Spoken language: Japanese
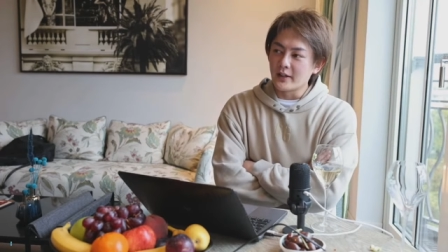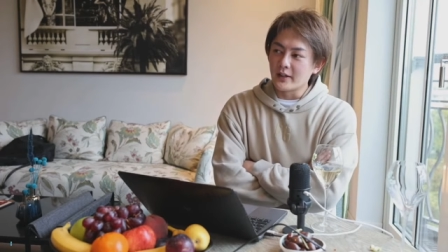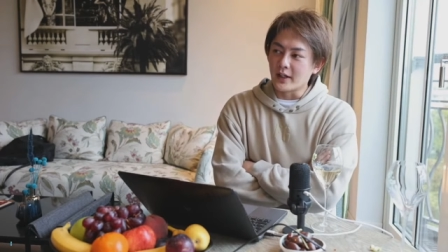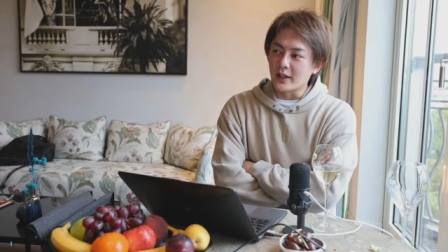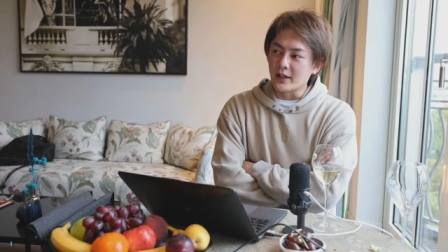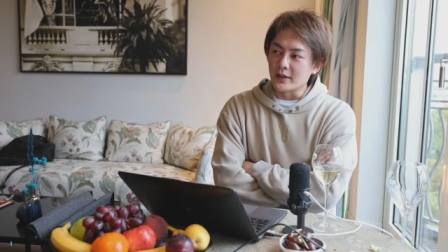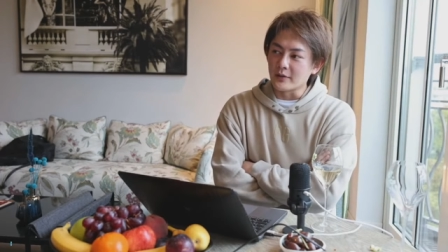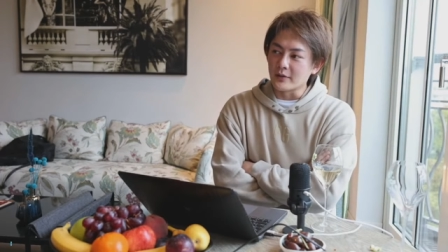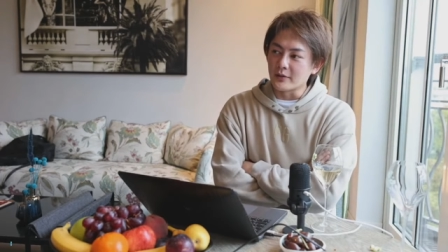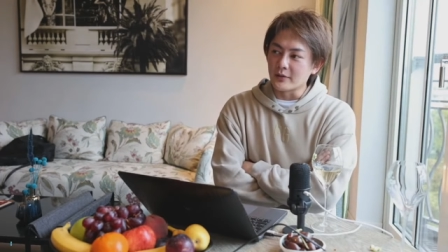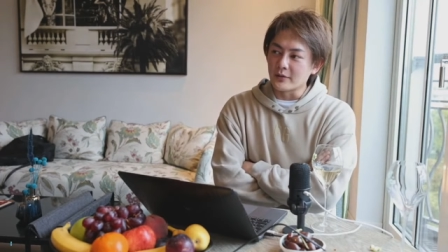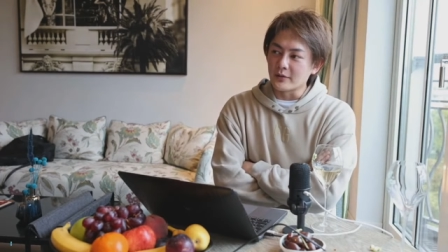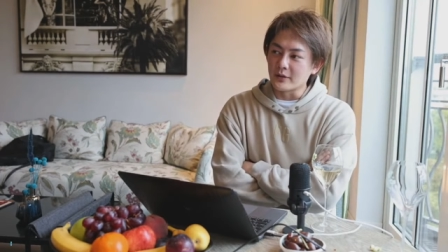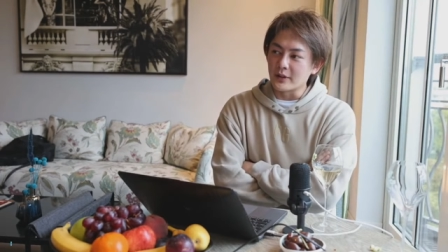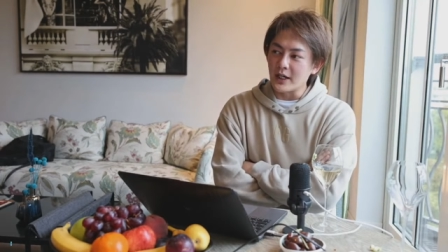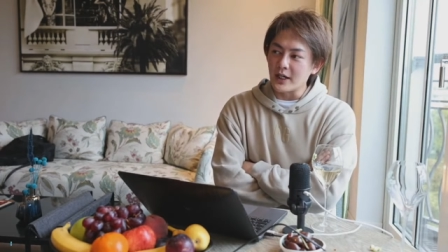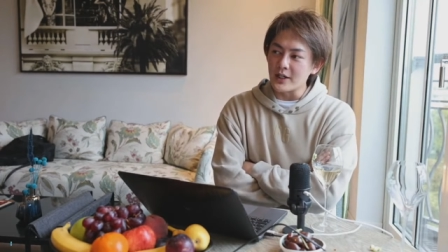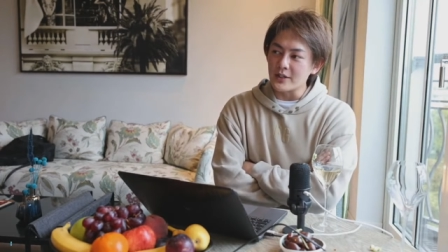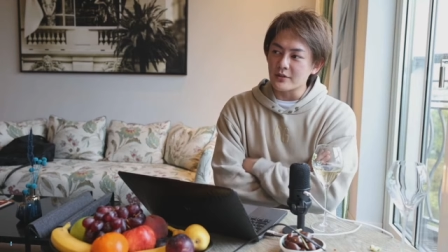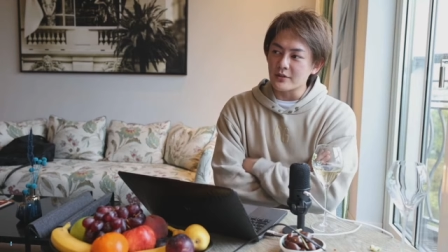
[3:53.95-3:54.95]
あの、
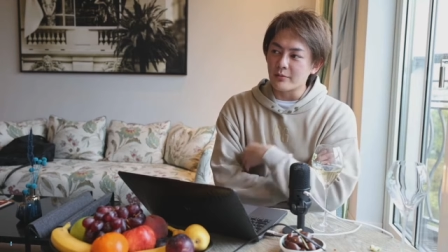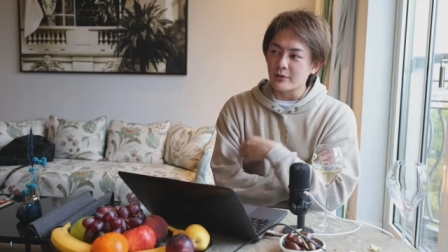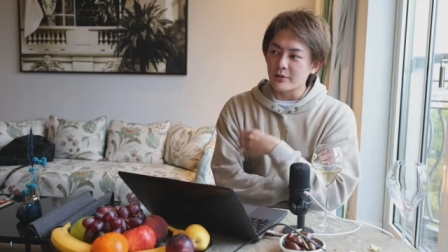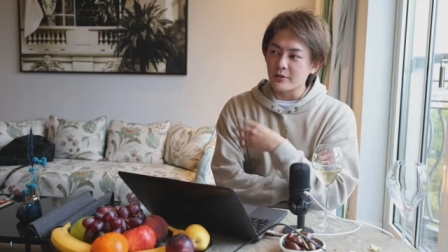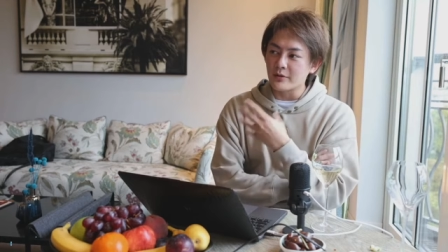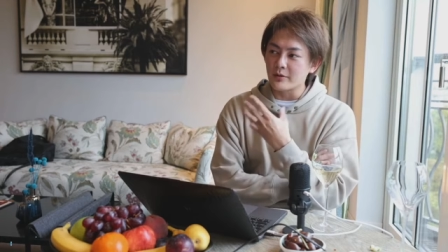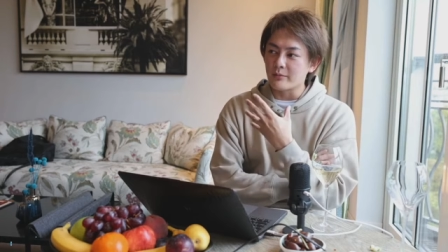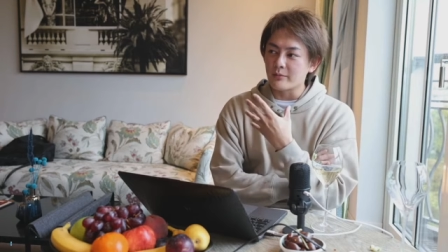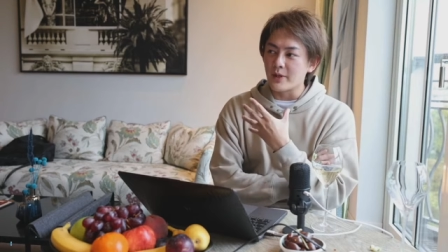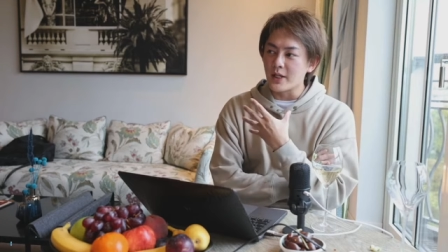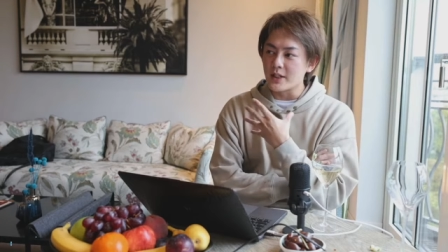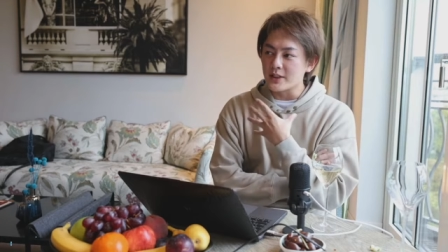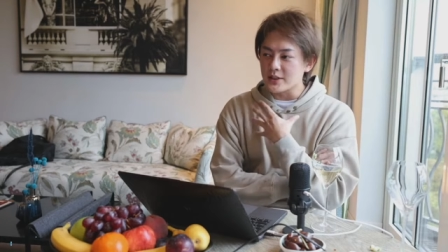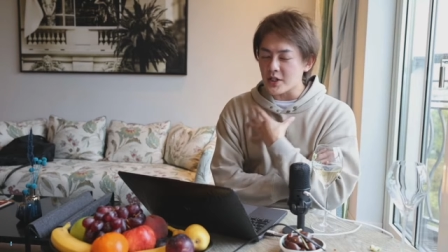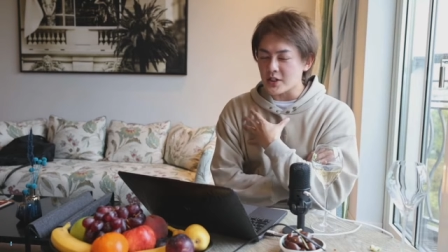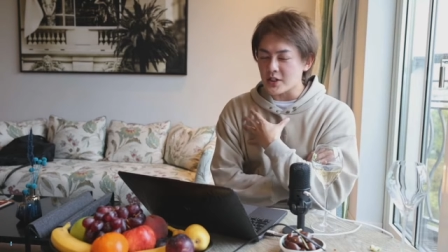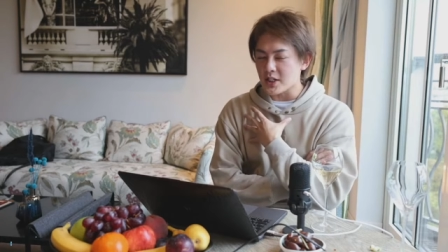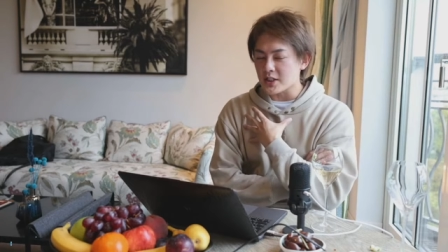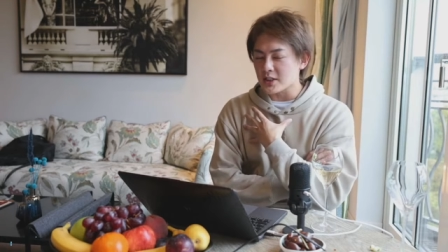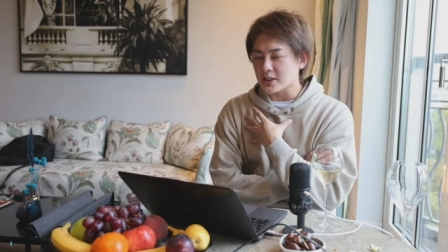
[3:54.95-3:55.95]
会場僕、め
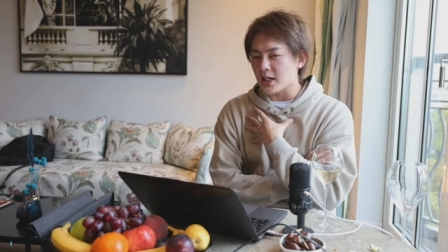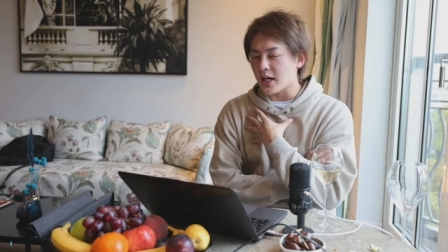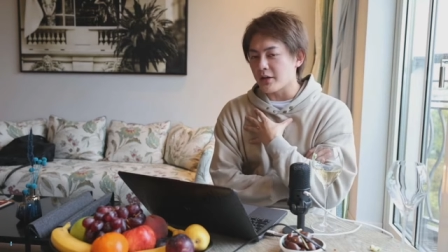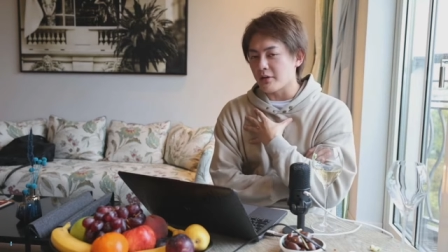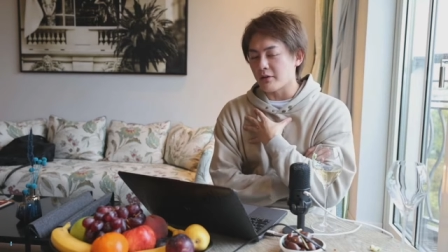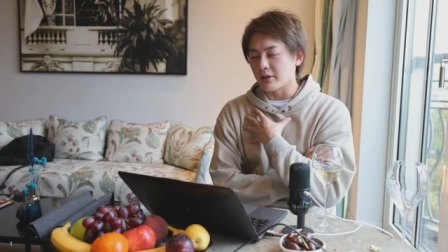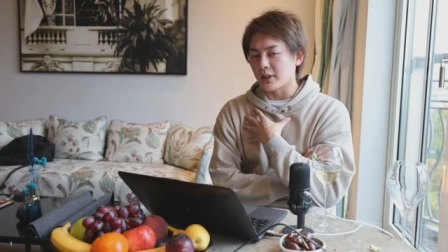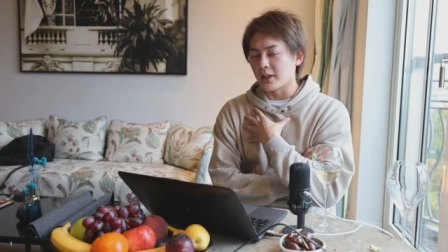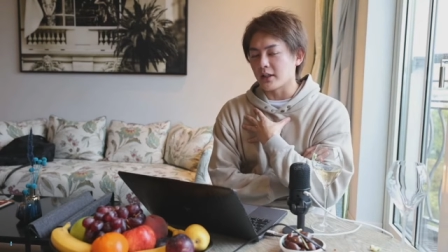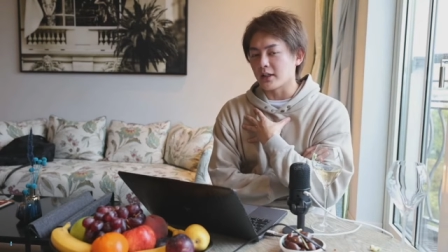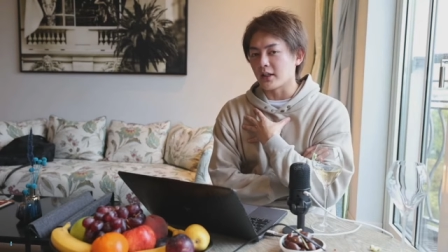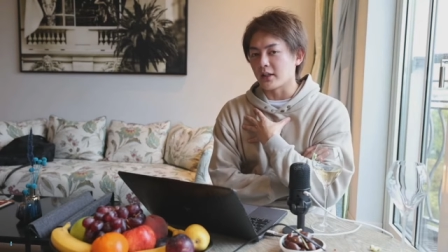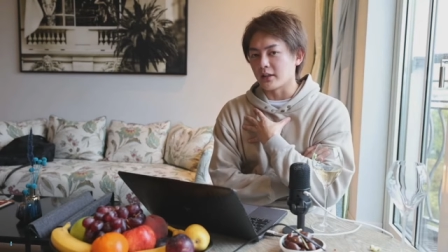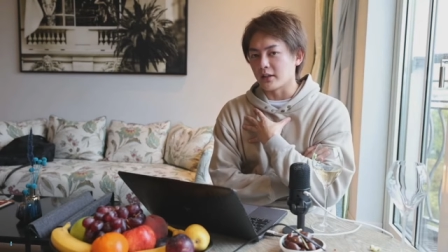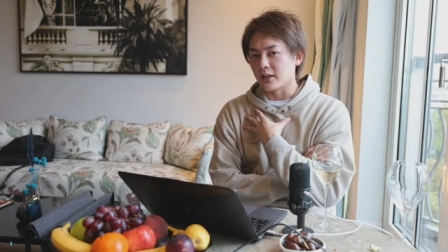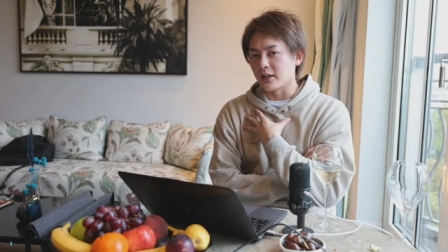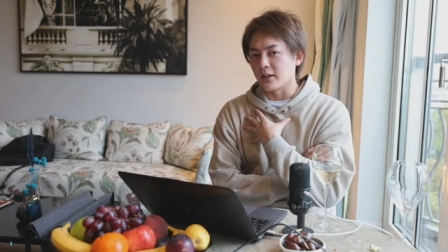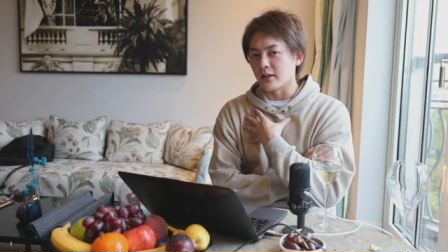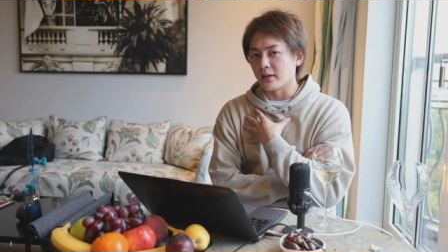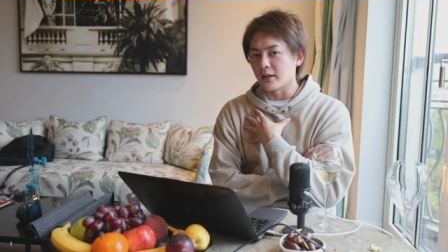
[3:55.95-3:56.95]
ちゃくちゃ近い距離にいた
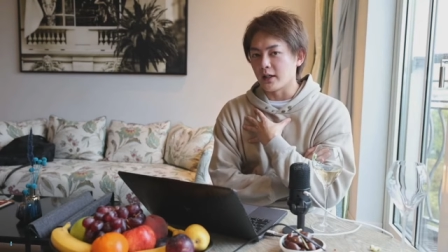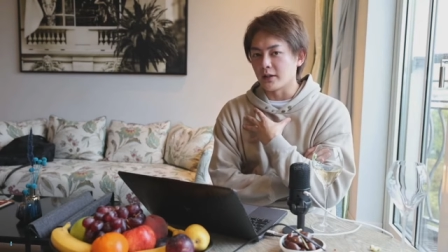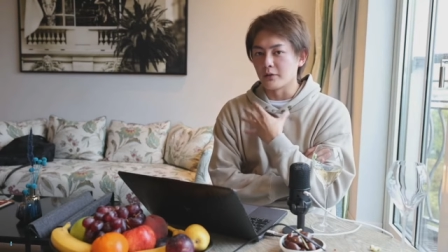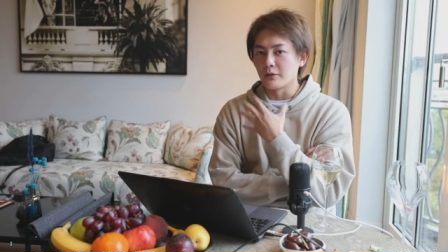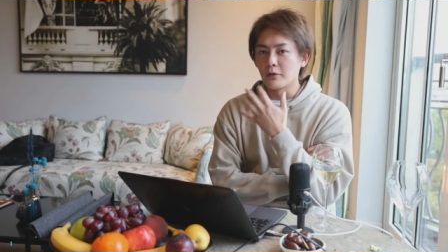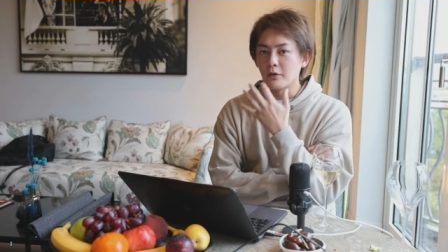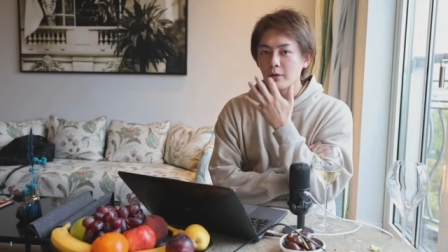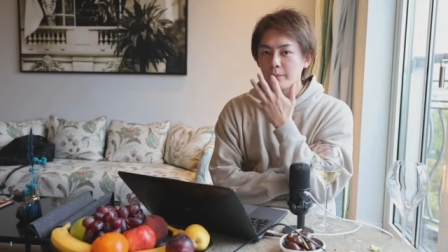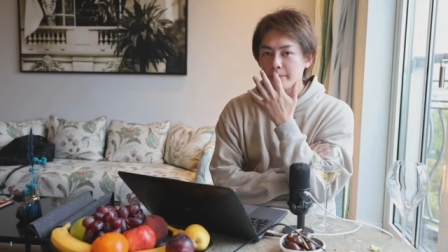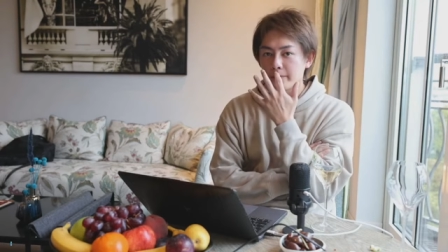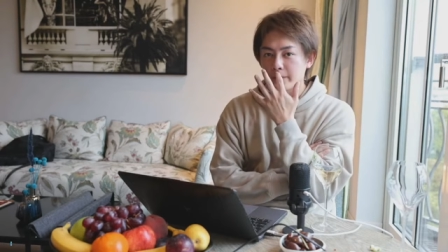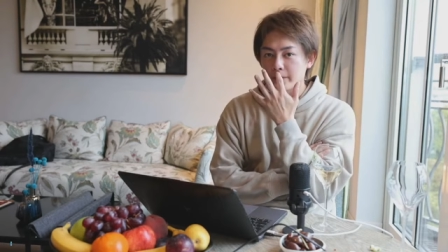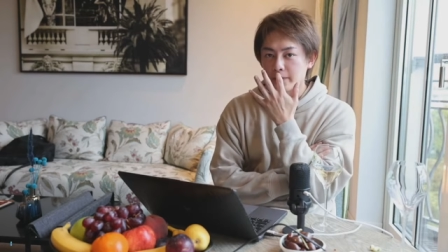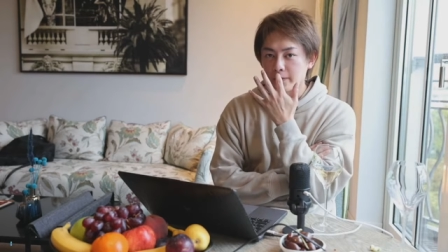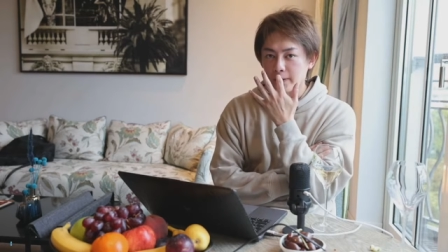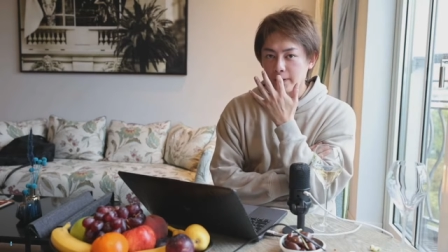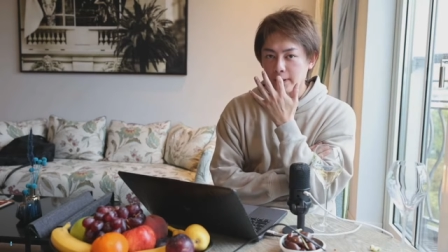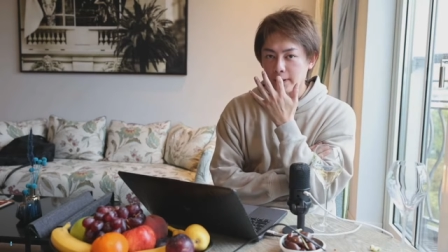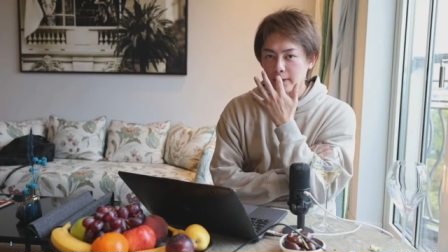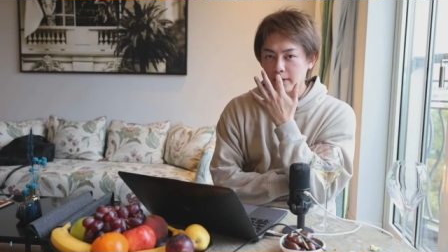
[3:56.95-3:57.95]
んで、あの、ロープ
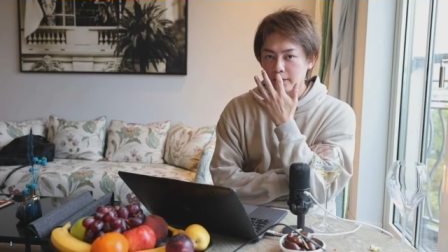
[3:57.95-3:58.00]
の、